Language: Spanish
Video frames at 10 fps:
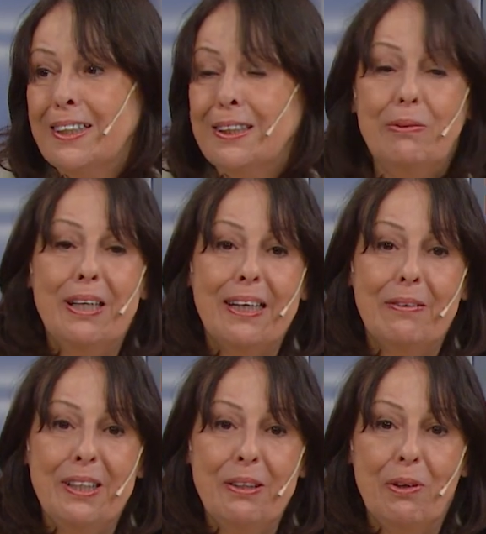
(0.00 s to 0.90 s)
la semana
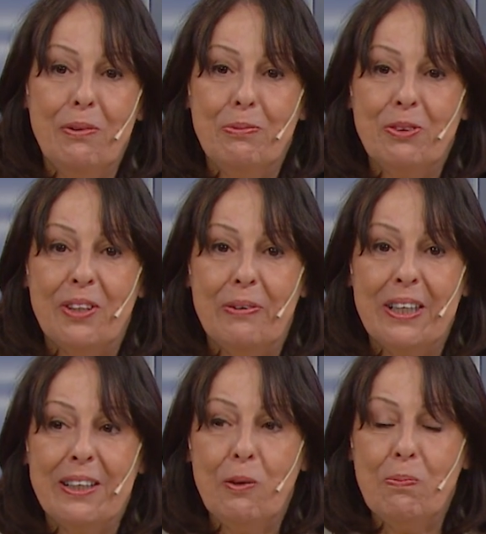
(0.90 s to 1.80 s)
que viene volvemos a
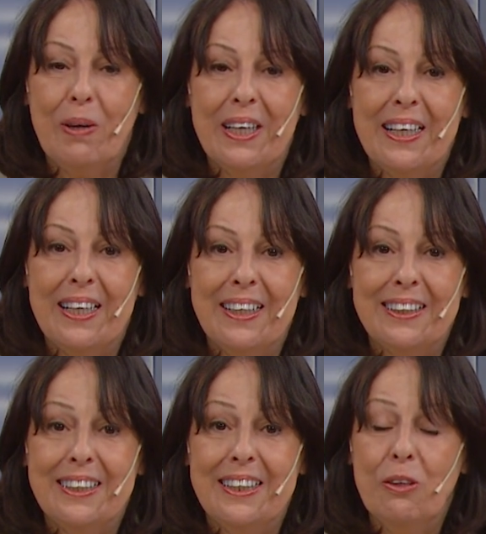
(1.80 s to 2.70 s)
vernos para
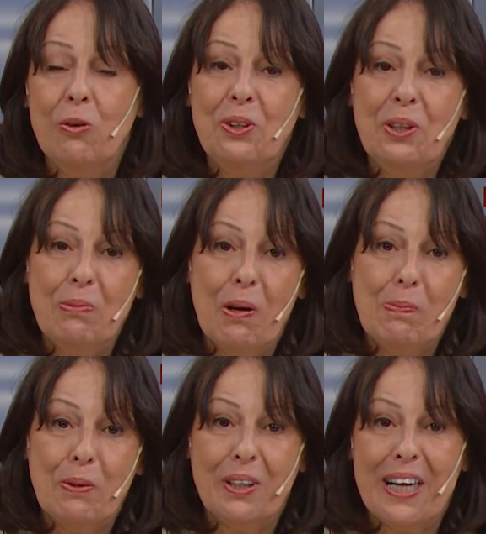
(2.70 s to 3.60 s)
hacer el
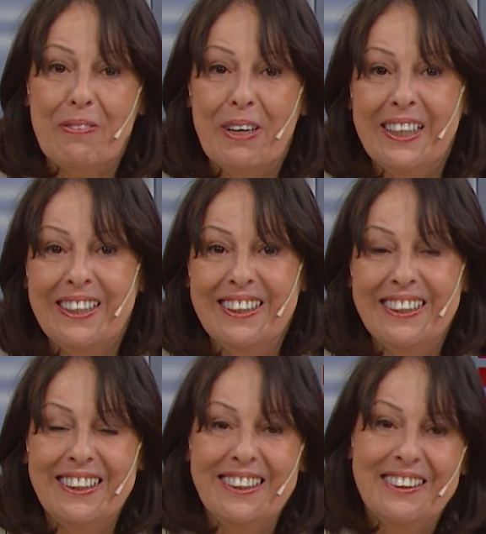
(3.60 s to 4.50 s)
último programa
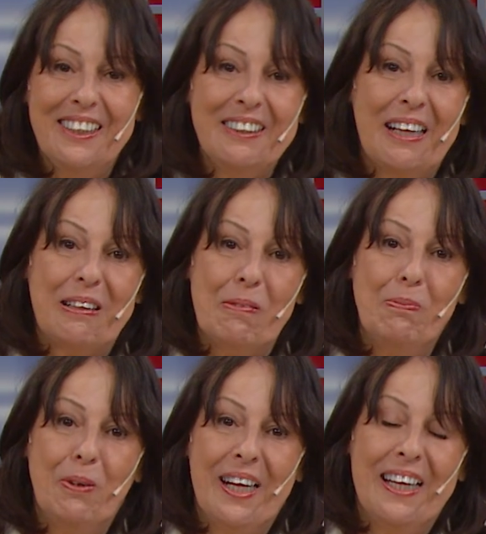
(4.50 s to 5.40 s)
de esta
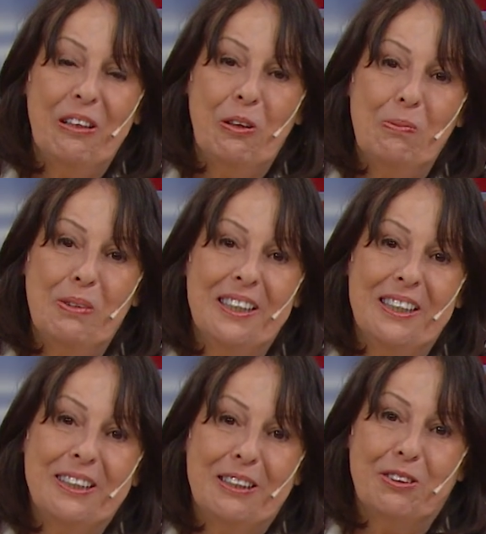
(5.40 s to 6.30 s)
temporada
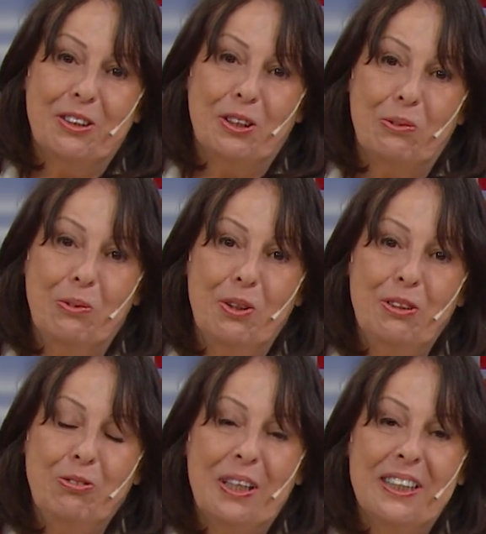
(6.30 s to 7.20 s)
2018.
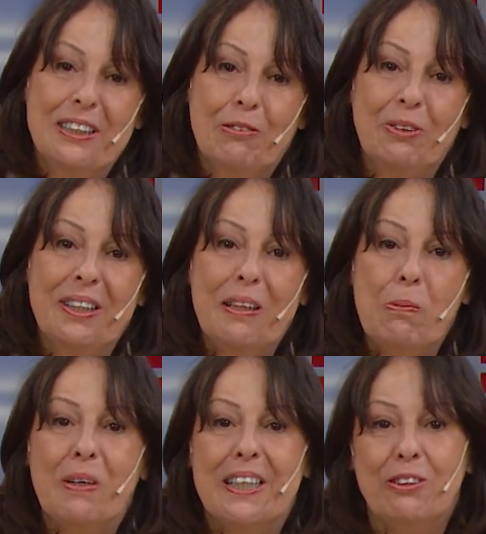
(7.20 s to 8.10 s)
Muy felices
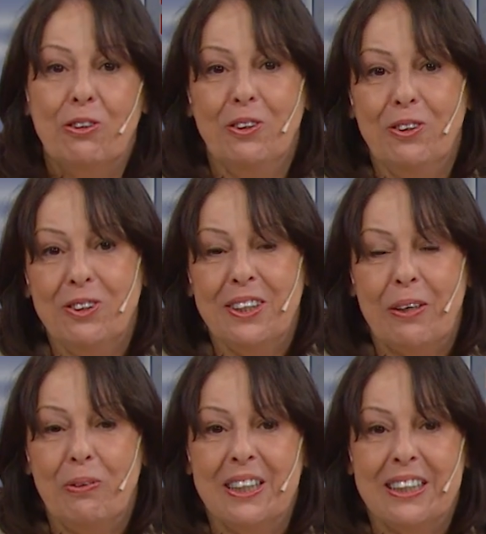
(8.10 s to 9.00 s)
fiestas para todos y
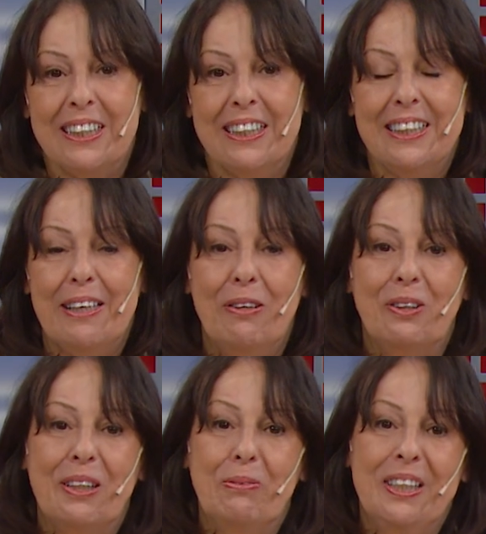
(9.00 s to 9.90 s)
acuérdense, el
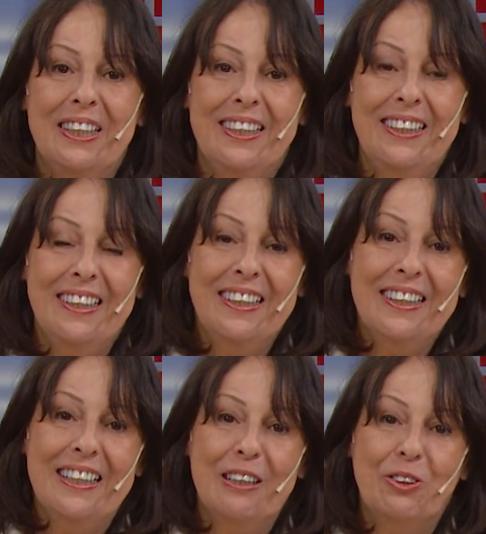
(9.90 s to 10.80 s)
sábado que viene
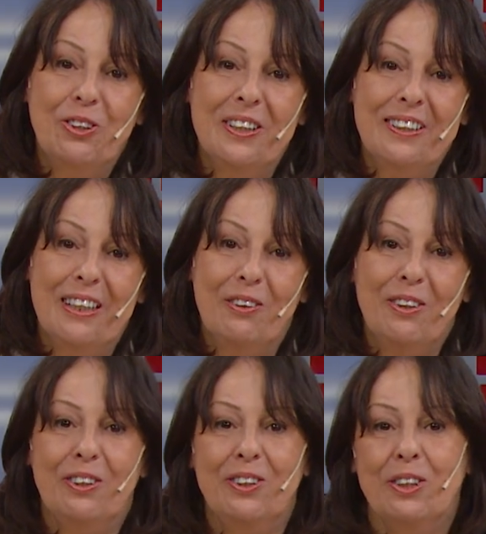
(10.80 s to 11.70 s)
en Los Siete
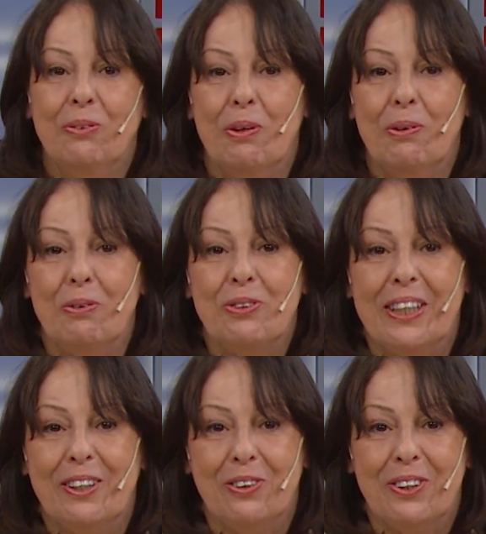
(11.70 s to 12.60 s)
Locos nos volvemos
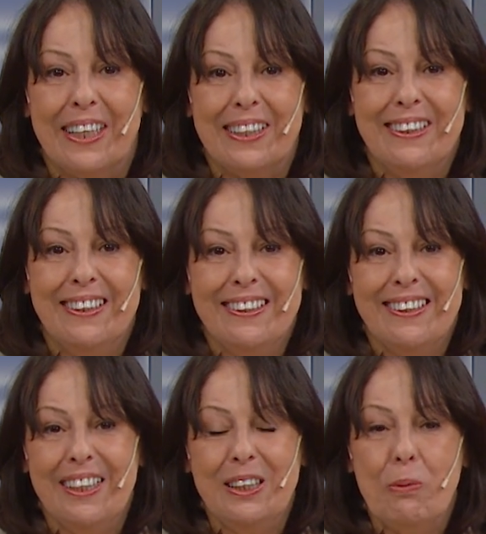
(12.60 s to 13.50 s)
a encontrar.
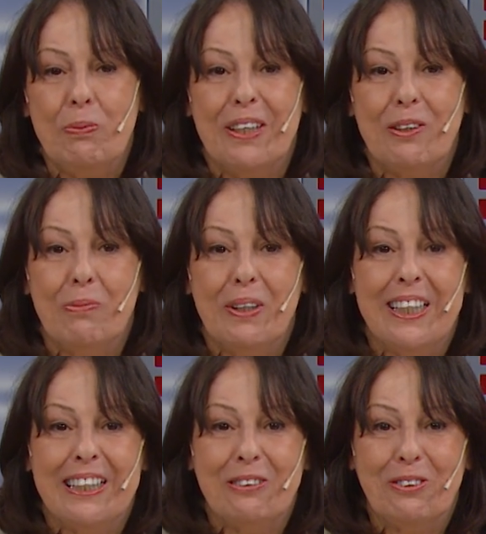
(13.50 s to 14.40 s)
Gracias por
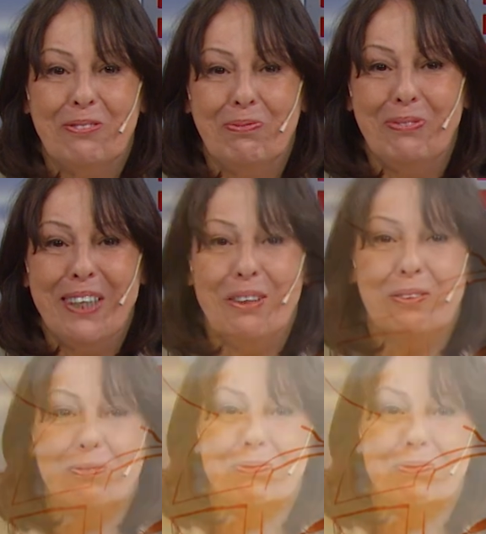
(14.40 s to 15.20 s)
acompañarnos. Chao.